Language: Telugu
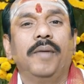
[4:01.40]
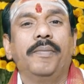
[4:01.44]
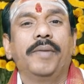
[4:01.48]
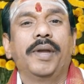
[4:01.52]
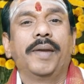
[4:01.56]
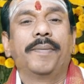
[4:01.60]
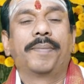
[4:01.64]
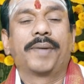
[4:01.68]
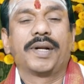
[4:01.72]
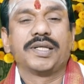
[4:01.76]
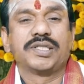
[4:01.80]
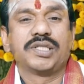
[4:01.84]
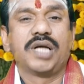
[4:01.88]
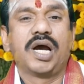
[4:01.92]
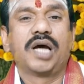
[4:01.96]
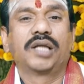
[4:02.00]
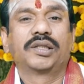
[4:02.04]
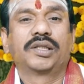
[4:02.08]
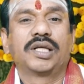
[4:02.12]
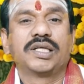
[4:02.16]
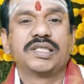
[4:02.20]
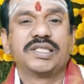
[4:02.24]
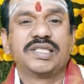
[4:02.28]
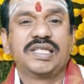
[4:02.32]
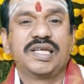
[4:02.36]
మీ
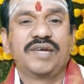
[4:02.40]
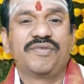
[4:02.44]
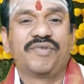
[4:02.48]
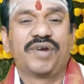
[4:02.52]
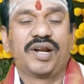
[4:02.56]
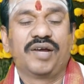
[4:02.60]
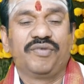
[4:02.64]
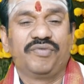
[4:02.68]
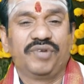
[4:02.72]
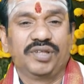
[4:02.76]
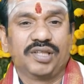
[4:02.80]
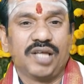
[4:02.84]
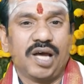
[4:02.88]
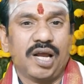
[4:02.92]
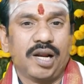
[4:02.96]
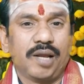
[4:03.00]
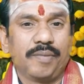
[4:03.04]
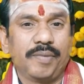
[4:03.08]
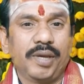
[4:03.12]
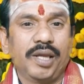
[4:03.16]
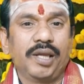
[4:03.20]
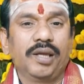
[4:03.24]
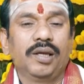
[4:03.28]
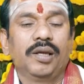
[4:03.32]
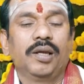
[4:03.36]
ప్రశాంత జీవన
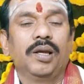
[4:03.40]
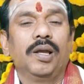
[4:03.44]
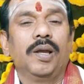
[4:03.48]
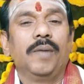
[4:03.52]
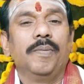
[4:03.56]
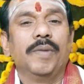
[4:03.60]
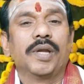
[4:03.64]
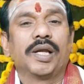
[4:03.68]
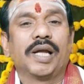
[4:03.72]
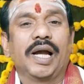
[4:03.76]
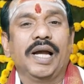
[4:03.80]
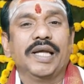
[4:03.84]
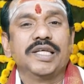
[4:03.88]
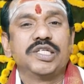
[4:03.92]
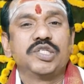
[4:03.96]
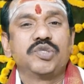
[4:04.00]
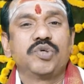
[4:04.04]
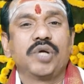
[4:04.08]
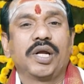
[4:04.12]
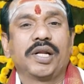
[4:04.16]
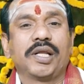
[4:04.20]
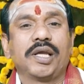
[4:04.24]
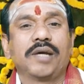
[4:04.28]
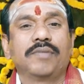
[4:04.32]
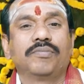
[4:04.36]
విధానమే మీకు
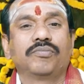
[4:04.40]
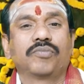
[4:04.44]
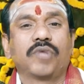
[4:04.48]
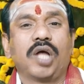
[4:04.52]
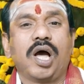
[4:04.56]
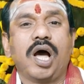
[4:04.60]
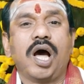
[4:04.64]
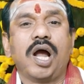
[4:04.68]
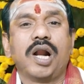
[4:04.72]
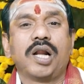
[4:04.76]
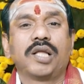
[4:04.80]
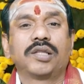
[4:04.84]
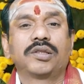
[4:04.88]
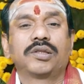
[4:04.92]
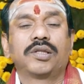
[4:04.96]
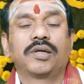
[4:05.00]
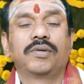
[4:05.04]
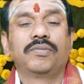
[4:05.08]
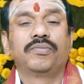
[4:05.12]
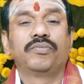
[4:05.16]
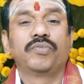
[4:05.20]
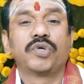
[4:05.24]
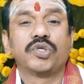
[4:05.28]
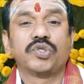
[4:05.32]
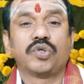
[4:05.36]
ఐశ్వర్యం
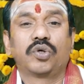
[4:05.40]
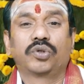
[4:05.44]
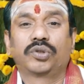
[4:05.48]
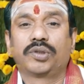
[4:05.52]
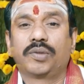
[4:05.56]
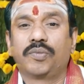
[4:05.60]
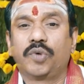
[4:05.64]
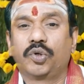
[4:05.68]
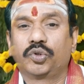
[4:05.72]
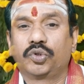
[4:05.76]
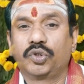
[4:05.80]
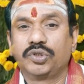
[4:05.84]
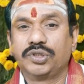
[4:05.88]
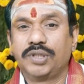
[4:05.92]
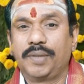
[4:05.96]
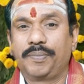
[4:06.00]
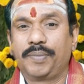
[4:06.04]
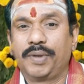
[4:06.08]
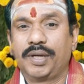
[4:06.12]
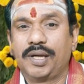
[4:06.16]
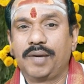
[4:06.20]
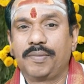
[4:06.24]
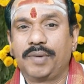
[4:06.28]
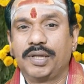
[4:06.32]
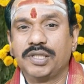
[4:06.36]
ఆనందం మీ సొంతం అవుతుందని
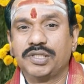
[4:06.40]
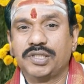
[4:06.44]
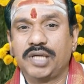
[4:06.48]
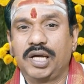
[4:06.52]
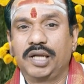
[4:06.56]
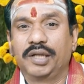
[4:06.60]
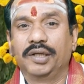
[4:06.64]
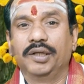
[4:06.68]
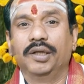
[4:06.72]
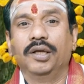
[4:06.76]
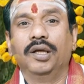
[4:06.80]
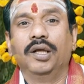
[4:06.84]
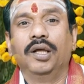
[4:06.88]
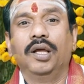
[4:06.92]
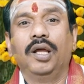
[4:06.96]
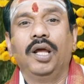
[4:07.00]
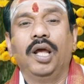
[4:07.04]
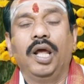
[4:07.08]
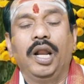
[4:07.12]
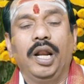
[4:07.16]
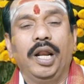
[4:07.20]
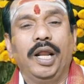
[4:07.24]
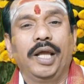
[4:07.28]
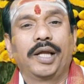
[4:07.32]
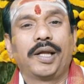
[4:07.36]
చెప్పి గమనించాలి
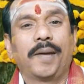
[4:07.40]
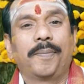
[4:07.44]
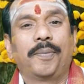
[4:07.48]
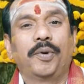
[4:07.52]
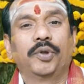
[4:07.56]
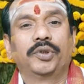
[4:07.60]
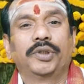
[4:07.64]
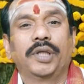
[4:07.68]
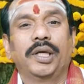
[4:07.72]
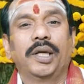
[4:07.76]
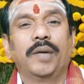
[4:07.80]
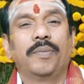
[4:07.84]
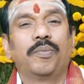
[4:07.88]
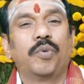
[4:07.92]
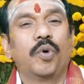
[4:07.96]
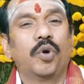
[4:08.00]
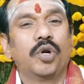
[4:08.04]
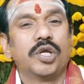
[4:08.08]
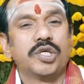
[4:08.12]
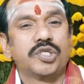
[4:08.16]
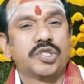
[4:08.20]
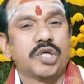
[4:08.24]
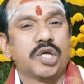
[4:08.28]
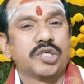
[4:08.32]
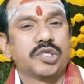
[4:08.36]
లేకపోతే
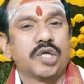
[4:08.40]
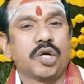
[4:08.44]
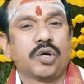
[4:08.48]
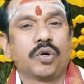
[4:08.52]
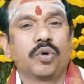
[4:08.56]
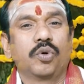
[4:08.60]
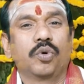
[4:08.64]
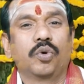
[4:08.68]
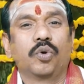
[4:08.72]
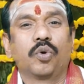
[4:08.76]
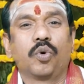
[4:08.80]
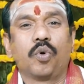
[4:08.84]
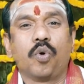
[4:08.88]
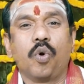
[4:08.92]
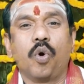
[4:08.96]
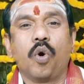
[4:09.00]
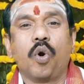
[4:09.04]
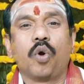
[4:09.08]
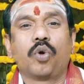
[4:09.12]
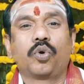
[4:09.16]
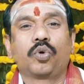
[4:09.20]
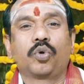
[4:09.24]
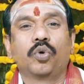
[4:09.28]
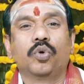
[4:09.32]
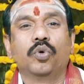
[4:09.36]
పోలీస్ స్టేషన్లు
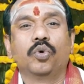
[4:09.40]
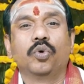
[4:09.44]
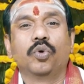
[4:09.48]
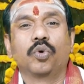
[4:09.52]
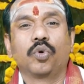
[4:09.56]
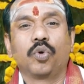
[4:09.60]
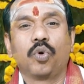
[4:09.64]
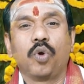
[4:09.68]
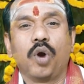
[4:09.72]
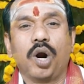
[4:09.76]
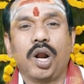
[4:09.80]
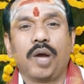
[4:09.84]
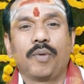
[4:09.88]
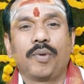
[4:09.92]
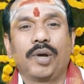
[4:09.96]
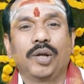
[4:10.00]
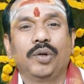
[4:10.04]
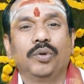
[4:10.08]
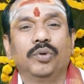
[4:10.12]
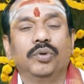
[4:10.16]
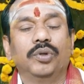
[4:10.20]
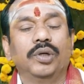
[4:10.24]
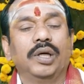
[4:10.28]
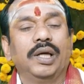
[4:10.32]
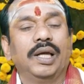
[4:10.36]
కోర్టు
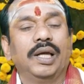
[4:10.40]
గొడవలు